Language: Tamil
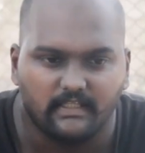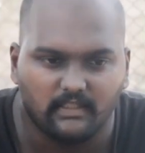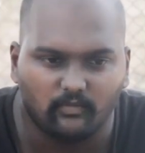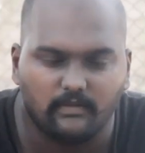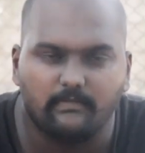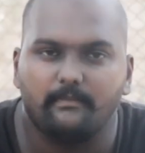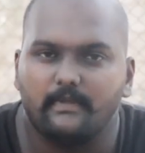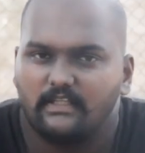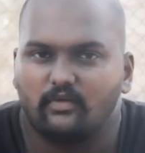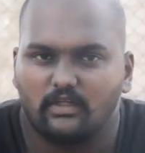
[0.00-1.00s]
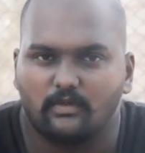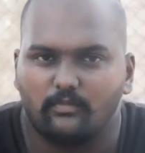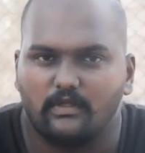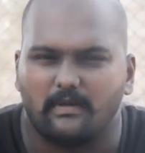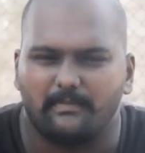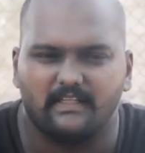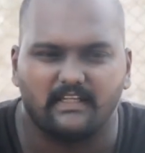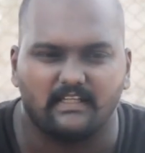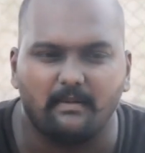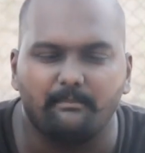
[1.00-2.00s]
இந்த உரிமையை மீட்டு கொடுக்க முடியும் அப்படிங்கிற
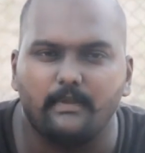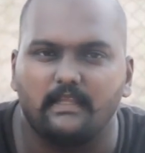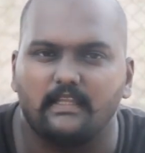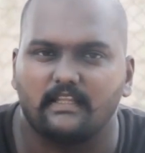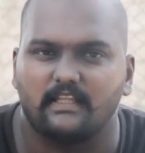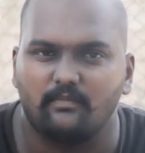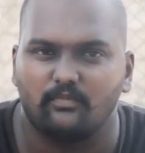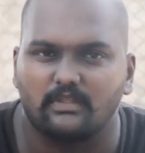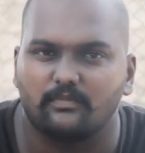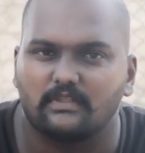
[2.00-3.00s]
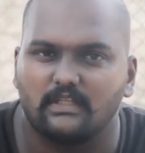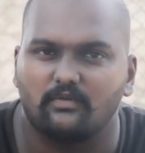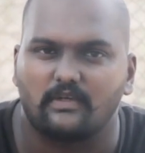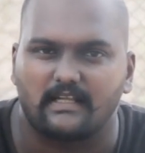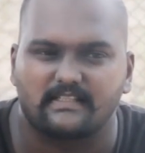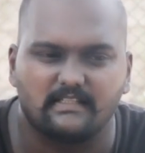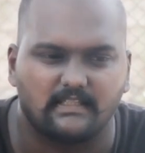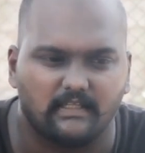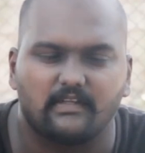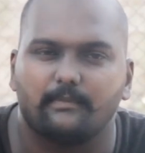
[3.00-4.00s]
நம்பிக்கையை தான் முத முதல்ல ஒரு அரசியல்
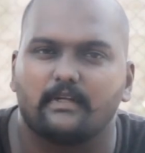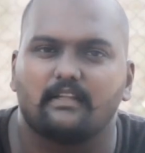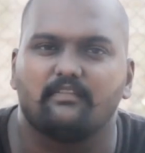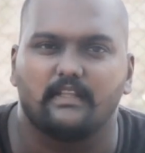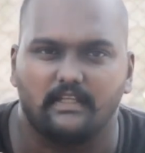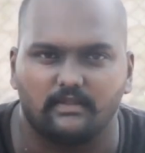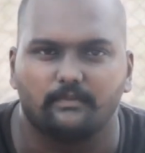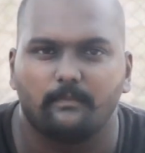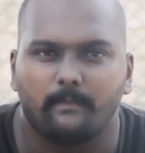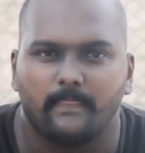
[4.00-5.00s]
தலைவர் நம்மக்கிட்ட விதைக்கணும்